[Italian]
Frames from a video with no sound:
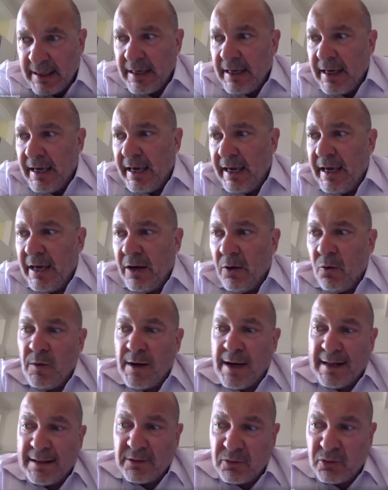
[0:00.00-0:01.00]
E un
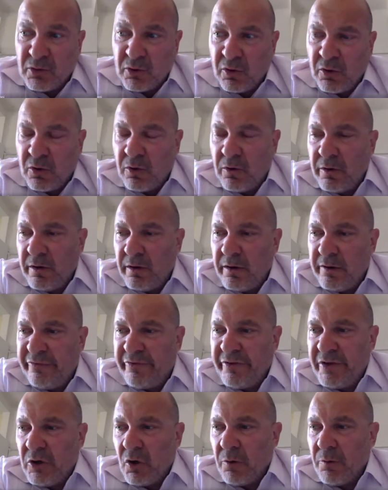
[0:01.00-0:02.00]
altro eh,
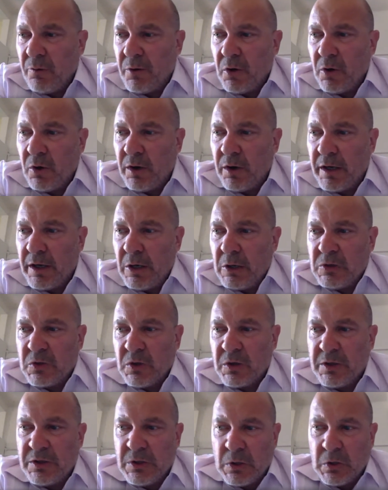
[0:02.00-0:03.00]
fenomeno che io
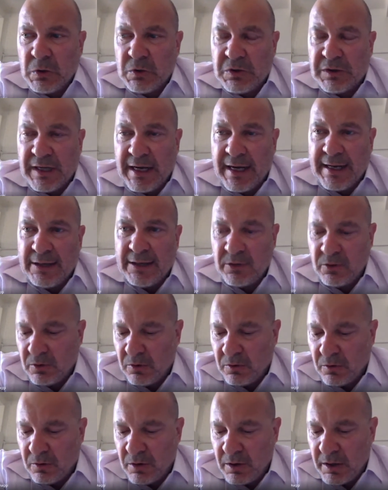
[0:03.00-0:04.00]
sto
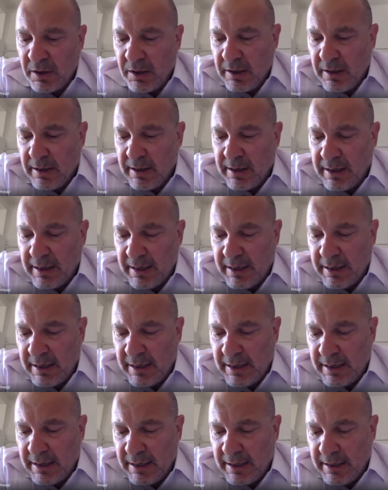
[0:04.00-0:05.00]
riscontrando,
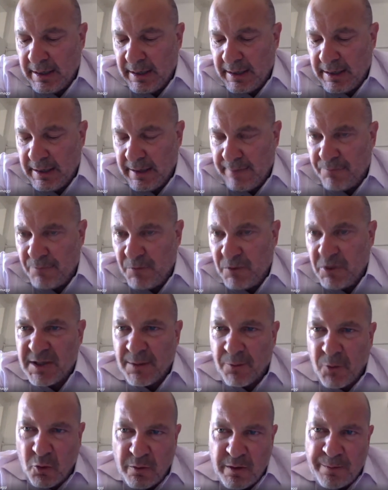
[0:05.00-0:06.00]
eh,
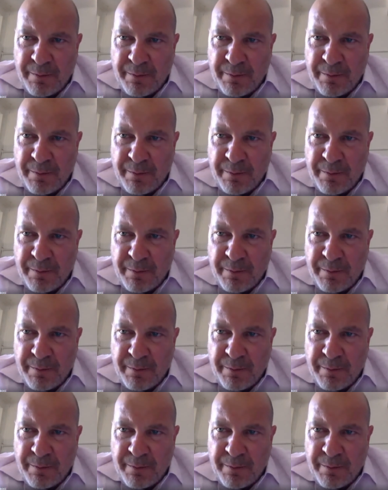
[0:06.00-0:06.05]
diciamo come